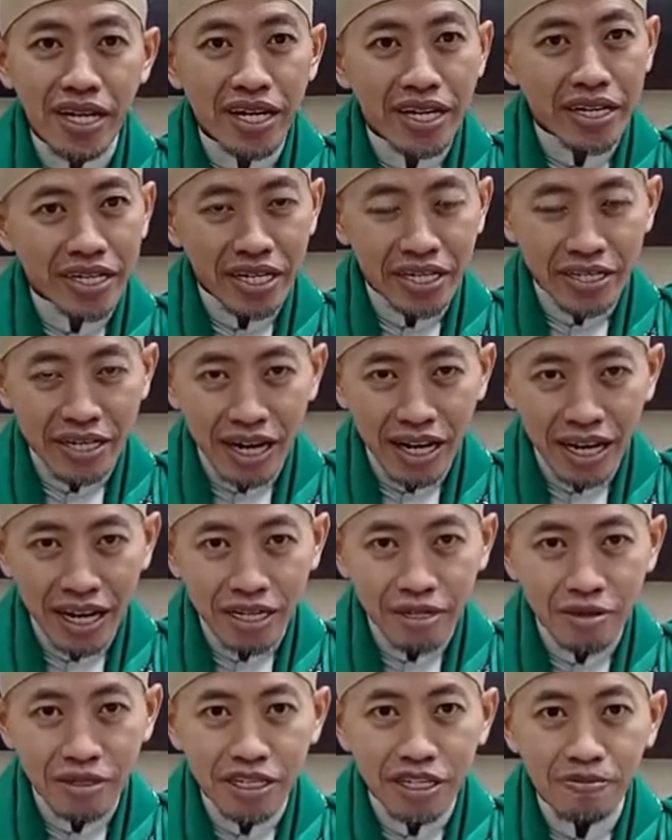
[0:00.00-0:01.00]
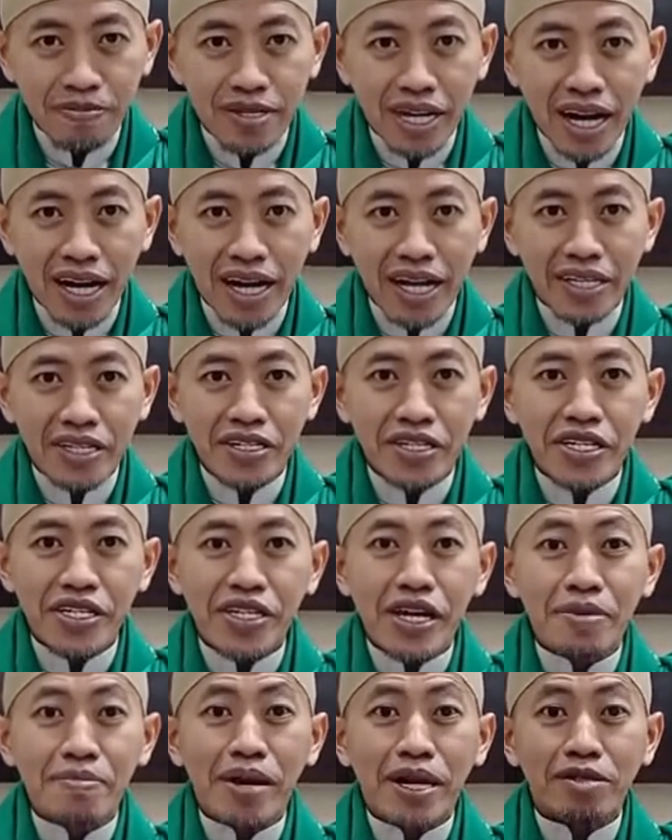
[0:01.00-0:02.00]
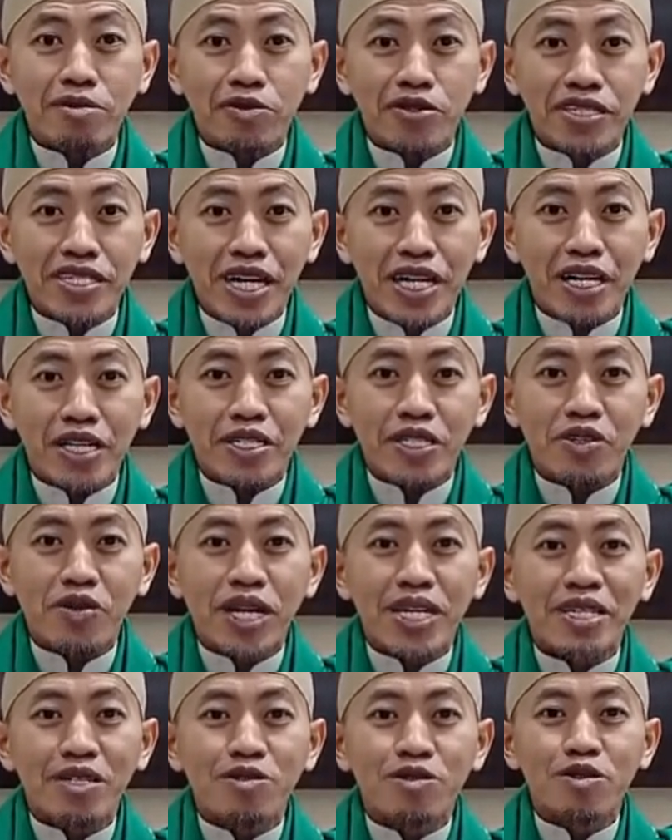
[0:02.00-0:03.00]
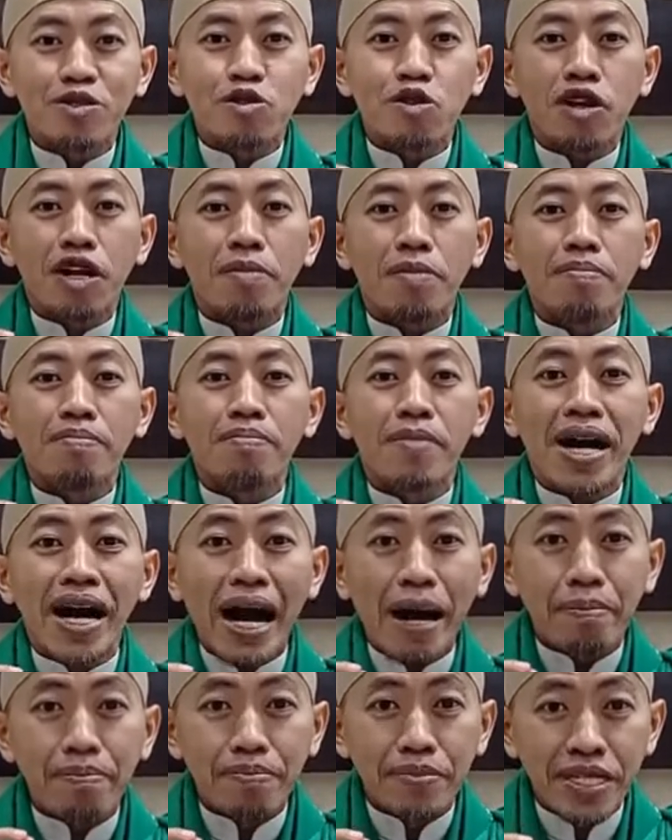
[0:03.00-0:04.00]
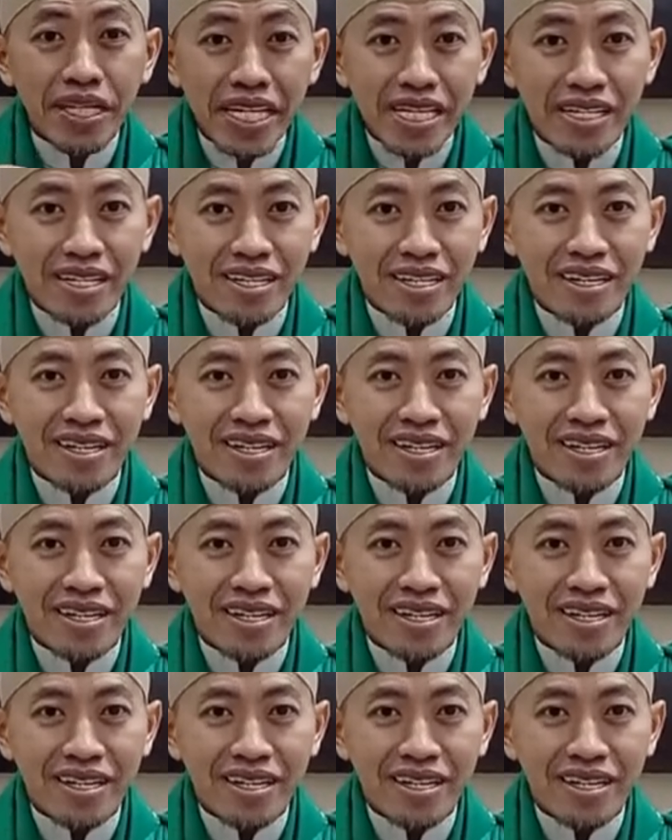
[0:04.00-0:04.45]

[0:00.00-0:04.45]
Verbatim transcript: Tidaklah kuciptakan jin dan manusia kecuali untuk mengabdi,